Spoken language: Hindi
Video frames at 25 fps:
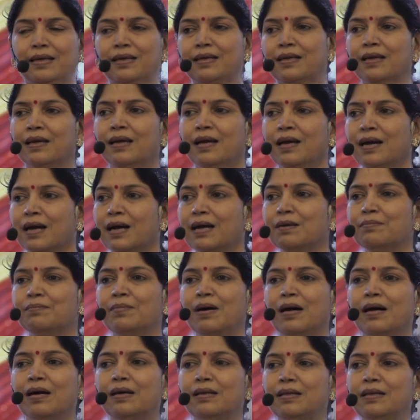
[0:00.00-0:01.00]
ने
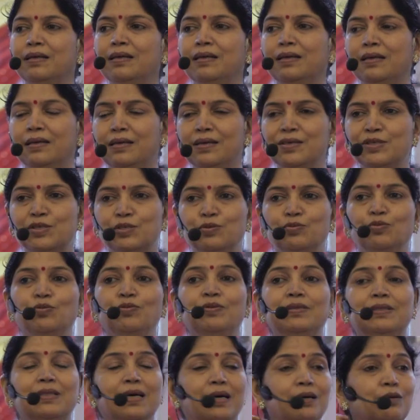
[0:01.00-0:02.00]
हमारी इस
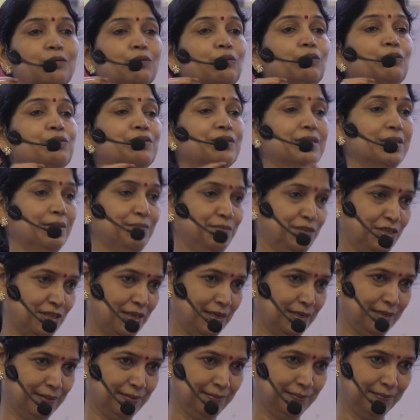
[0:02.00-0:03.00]
दुविधा को
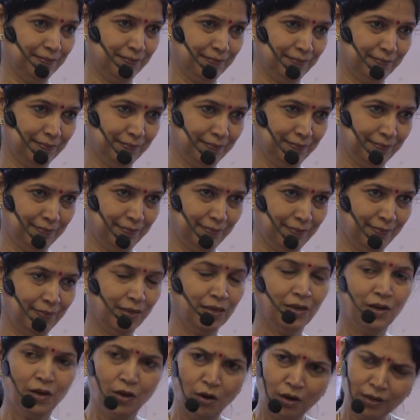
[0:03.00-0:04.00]
समझा
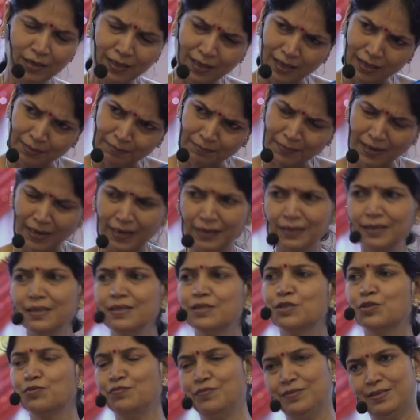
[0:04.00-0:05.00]
और
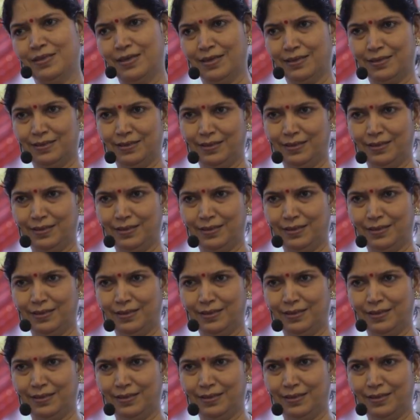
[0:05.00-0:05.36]
हमारी सुविधा